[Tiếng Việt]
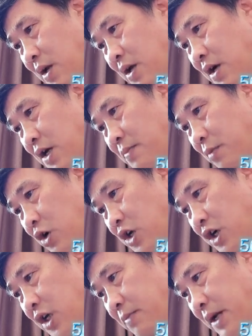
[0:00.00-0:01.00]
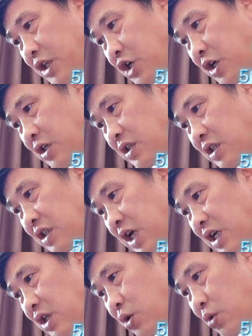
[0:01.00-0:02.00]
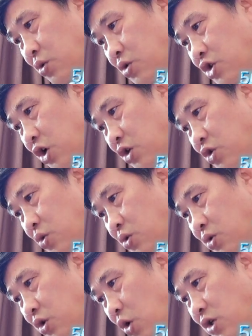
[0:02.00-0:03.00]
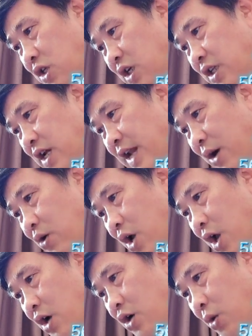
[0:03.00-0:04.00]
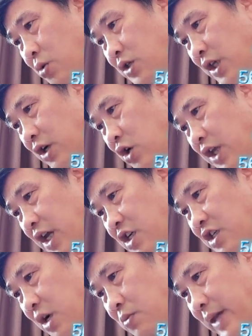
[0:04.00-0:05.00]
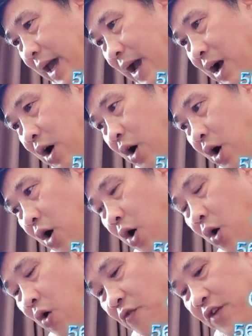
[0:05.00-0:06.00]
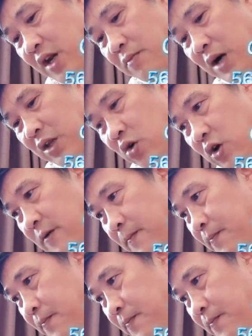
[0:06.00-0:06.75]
ngươi một người bình thường, thân thủ cho dù tốt như thế nào, cũng chỉ có thể trong nhà hộ viện mà thôi.